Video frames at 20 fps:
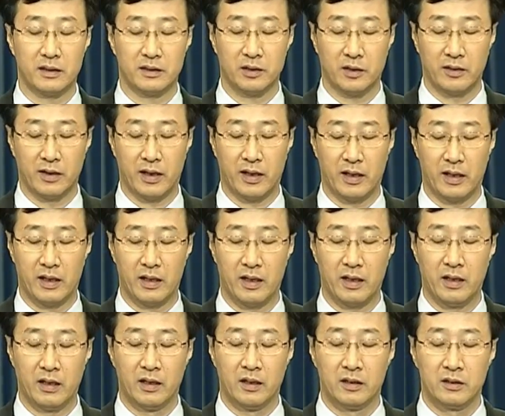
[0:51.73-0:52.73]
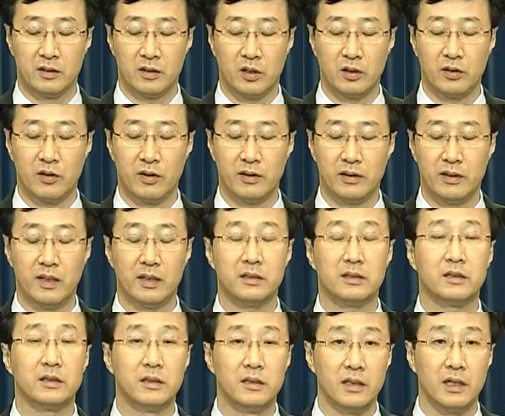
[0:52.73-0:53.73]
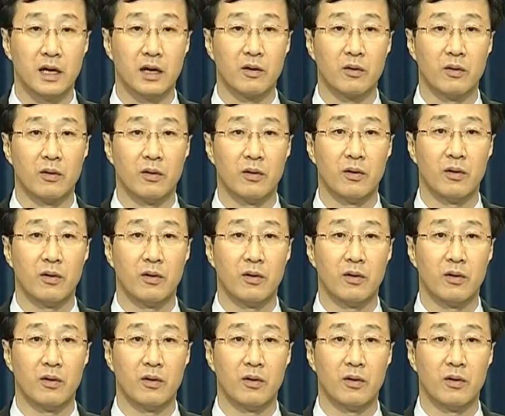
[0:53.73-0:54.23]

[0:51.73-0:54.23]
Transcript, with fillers: 전에 선관위에 질의하고